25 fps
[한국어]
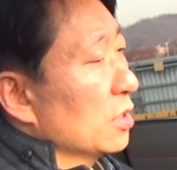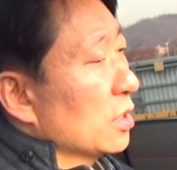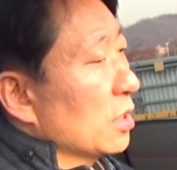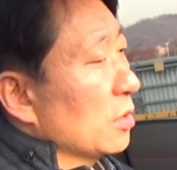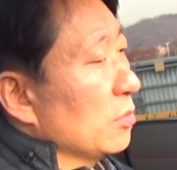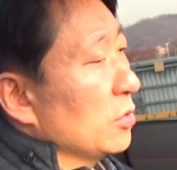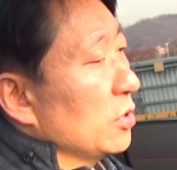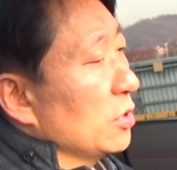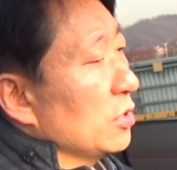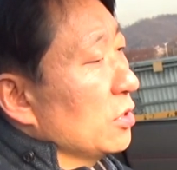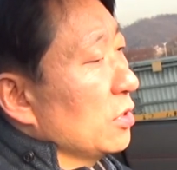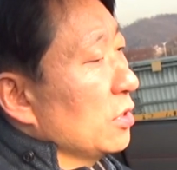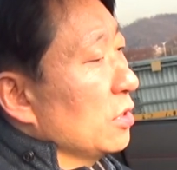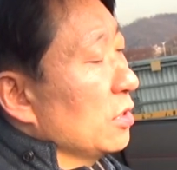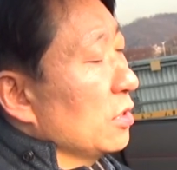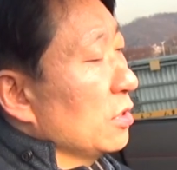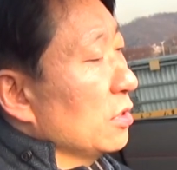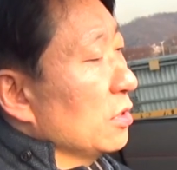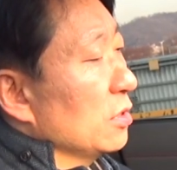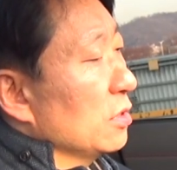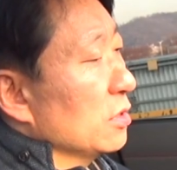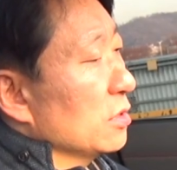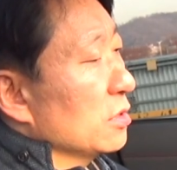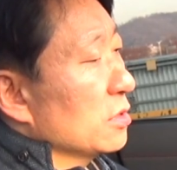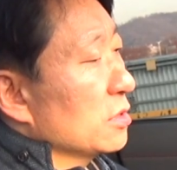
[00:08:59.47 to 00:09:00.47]

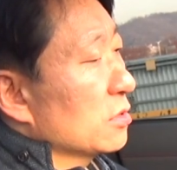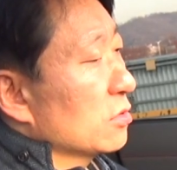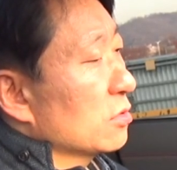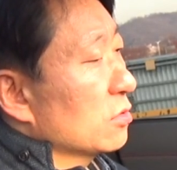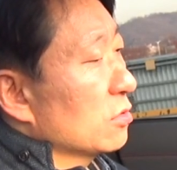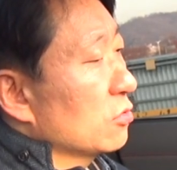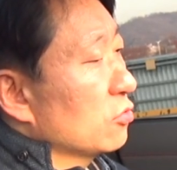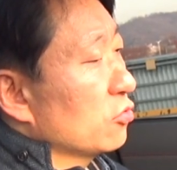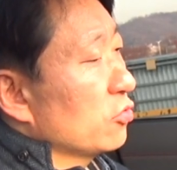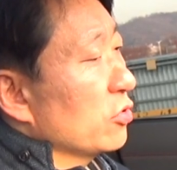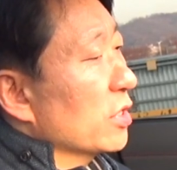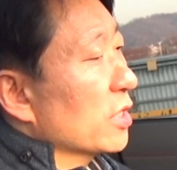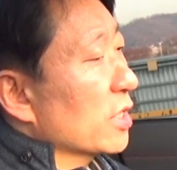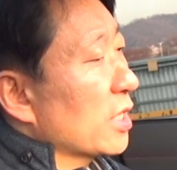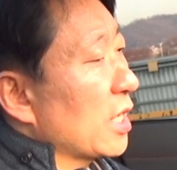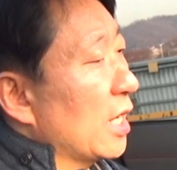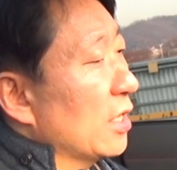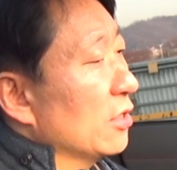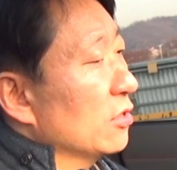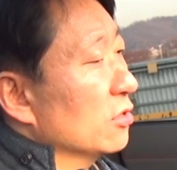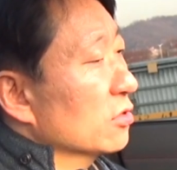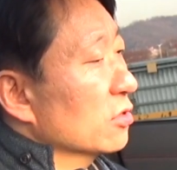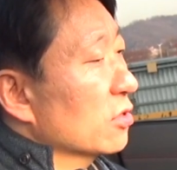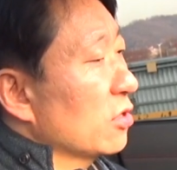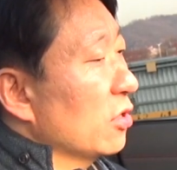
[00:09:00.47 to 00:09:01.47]
그다음에 주행
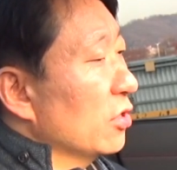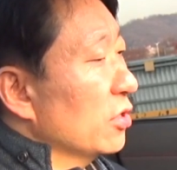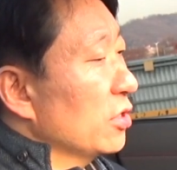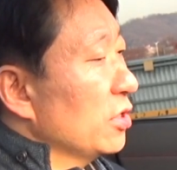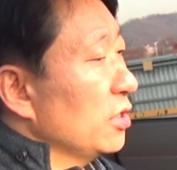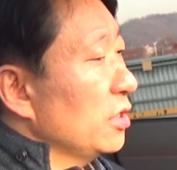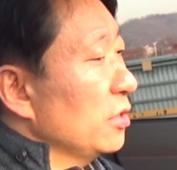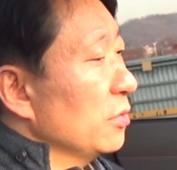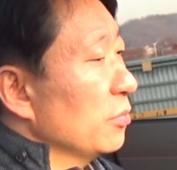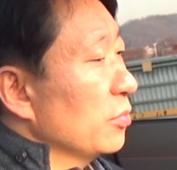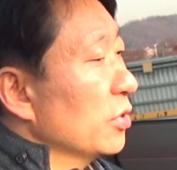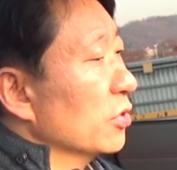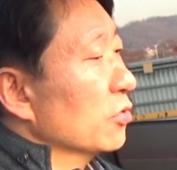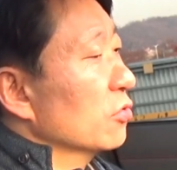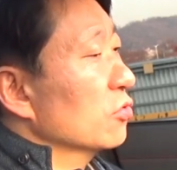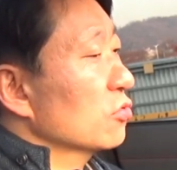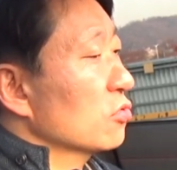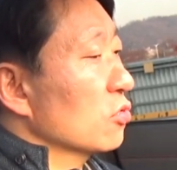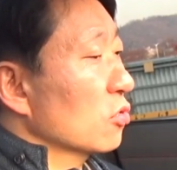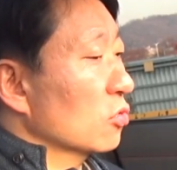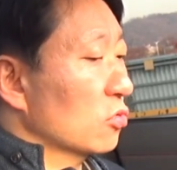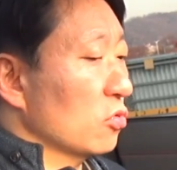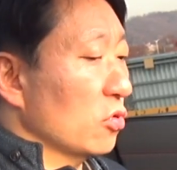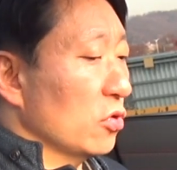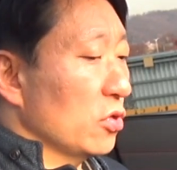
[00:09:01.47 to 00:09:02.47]
가는 거리, 평균
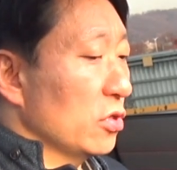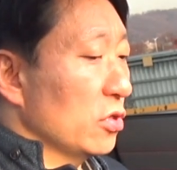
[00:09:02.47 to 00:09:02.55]
속도